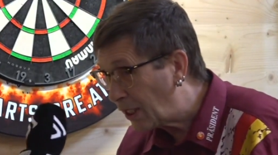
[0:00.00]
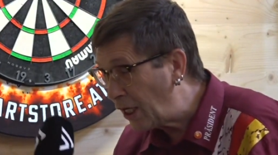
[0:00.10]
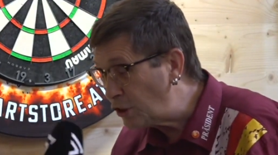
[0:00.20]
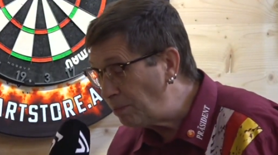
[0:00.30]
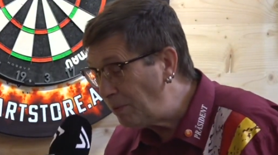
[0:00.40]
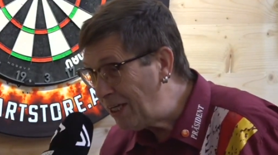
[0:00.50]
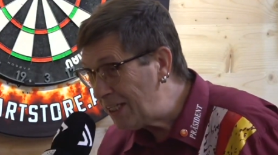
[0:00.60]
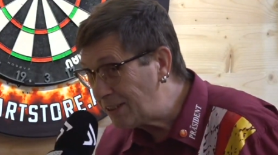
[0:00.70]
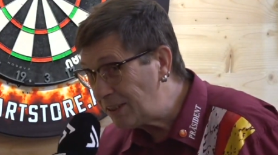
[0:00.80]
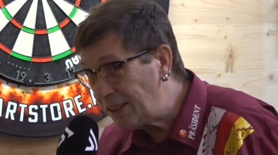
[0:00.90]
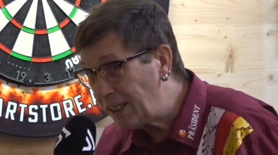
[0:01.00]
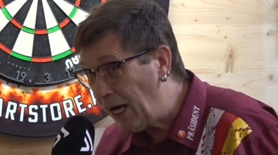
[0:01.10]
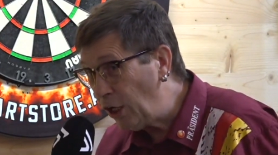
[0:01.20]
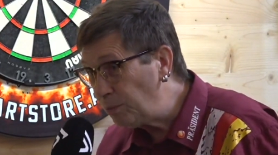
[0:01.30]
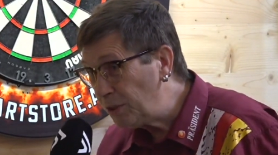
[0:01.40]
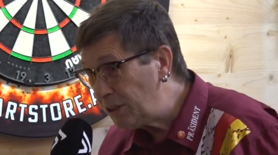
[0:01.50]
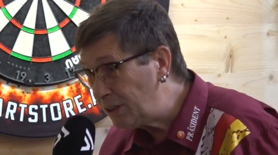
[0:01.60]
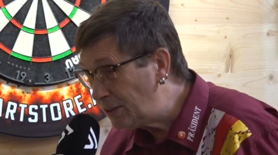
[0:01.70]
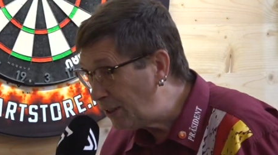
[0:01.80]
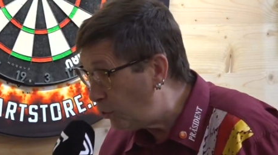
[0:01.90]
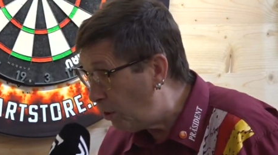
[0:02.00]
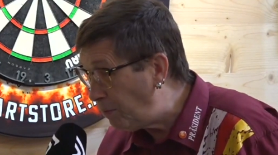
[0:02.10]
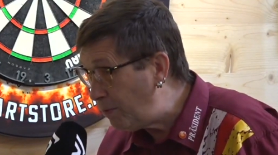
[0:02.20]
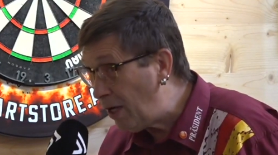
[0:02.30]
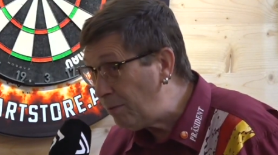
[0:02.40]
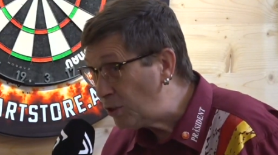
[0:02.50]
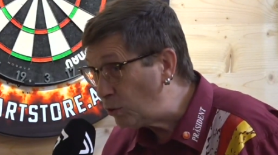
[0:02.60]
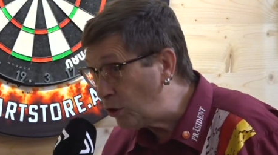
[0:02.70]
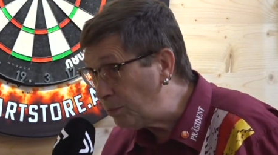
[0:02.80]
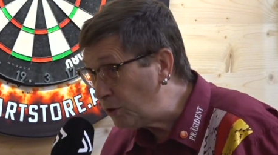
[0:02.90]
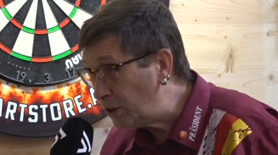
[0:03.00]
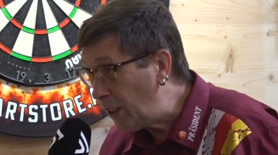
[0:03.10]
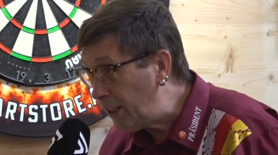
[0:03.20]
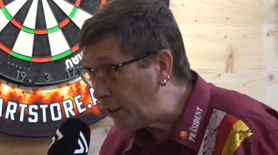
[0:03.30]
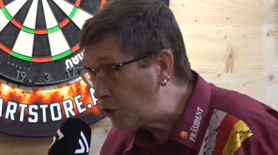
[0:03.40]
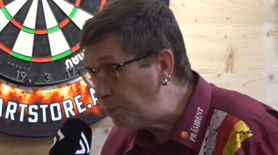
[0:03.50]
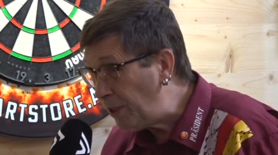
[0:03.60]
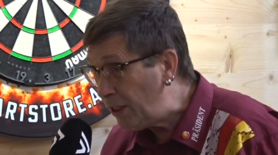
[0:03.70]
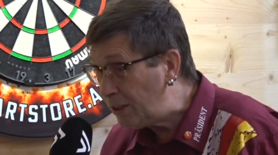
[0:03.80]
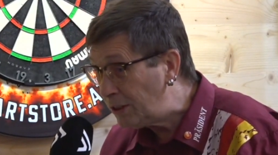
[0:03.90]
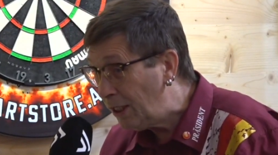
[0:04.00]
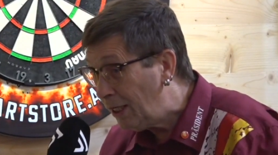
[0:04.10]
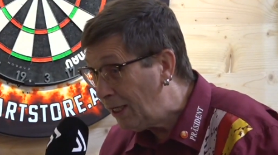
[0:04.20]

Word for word: Also bei mir ist es egal, ob das jetzt ein Seniorenbewerb ist oder ob das ein Ligaspiel ist.